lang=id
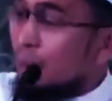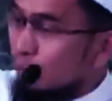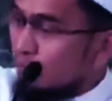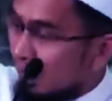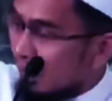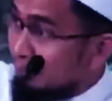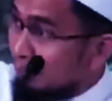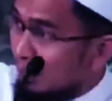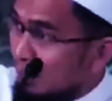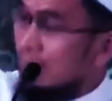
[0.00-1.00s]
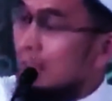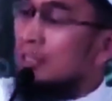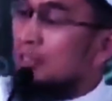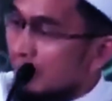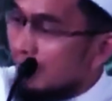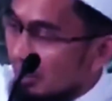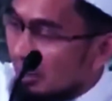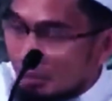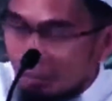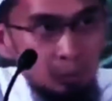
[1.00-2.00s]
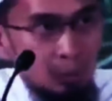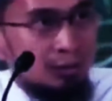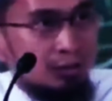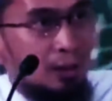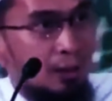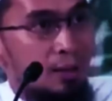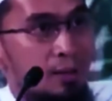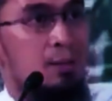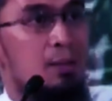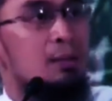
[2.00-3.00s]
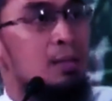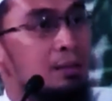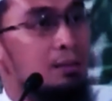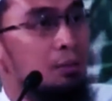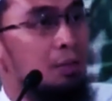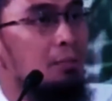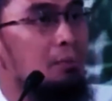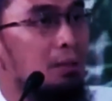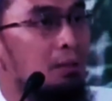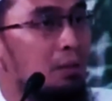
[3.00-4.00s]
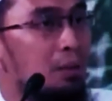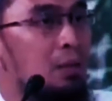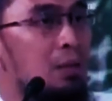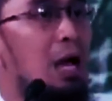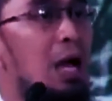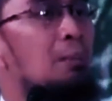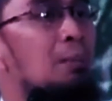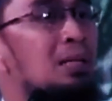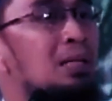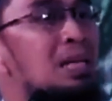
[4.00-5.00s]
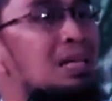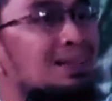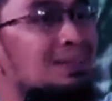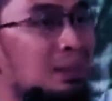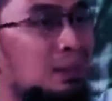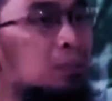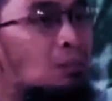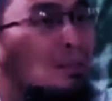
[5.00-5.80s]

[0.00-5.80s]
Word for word: dosa diampuni dijaga diri dari berbuat kesalahan dan kemudian apa yang terjadi amal dinaikkan oleh Allah